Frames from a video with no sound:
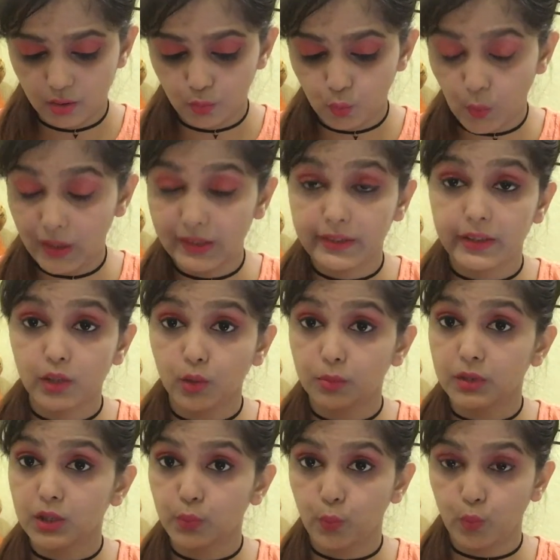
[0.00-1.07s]
क्वालिटी ऑफ
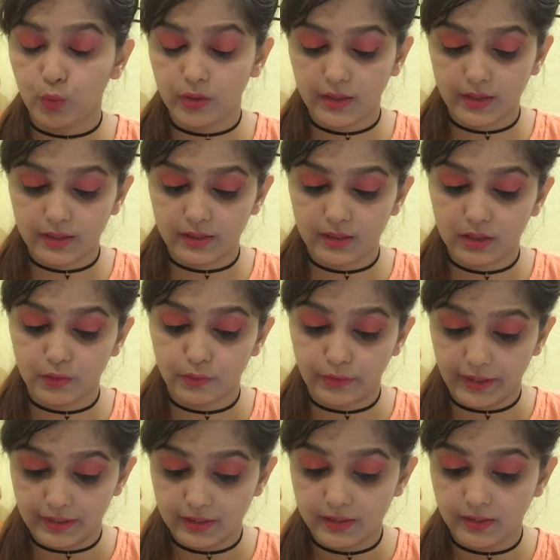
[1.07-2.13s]
दिस प्रोडक्ट इज़
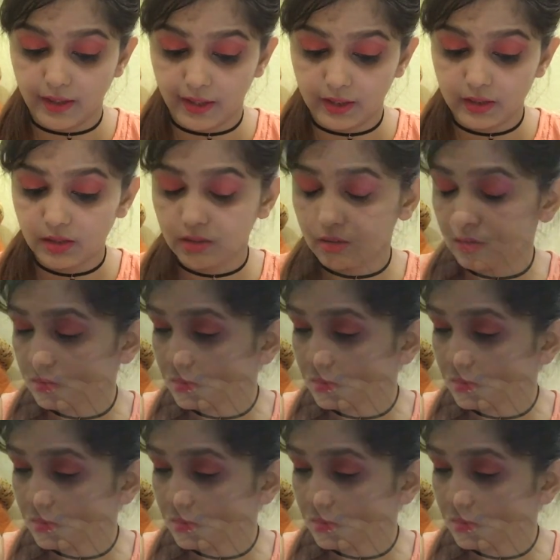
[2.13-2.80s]
वेरी नाइस